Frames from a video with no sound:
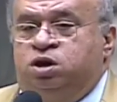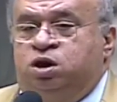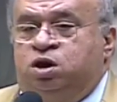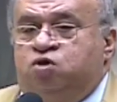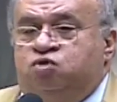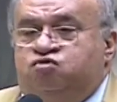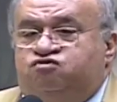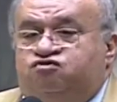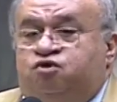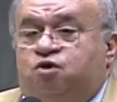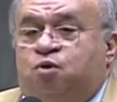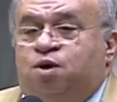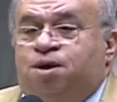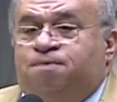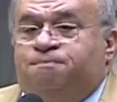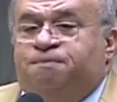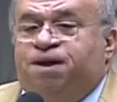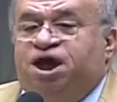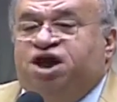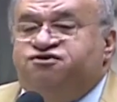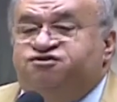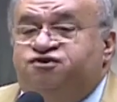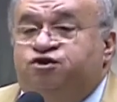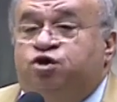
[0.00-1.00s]
Eu sou um
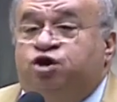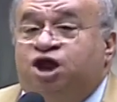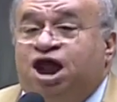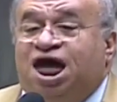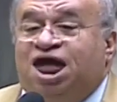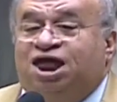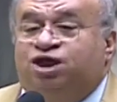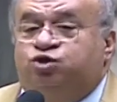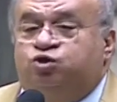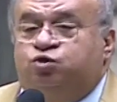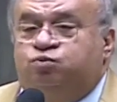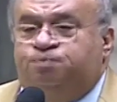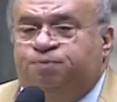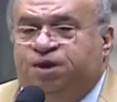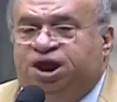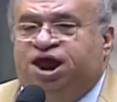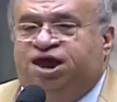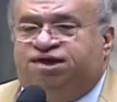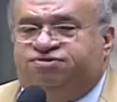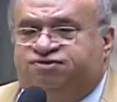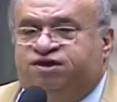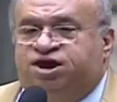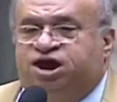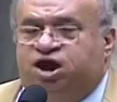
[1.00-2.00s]
apaixonado
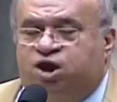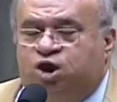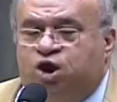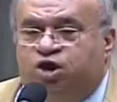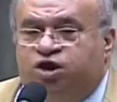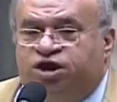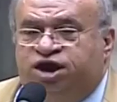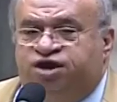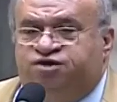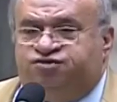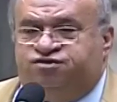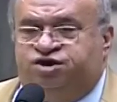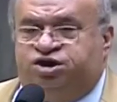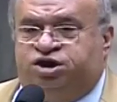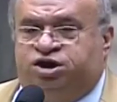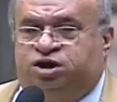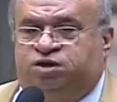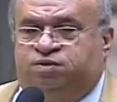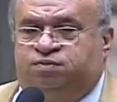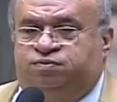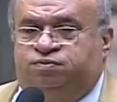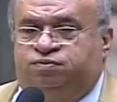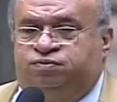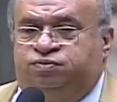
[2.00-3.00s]
pela
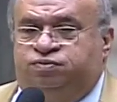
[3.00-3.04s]
Transnordestina.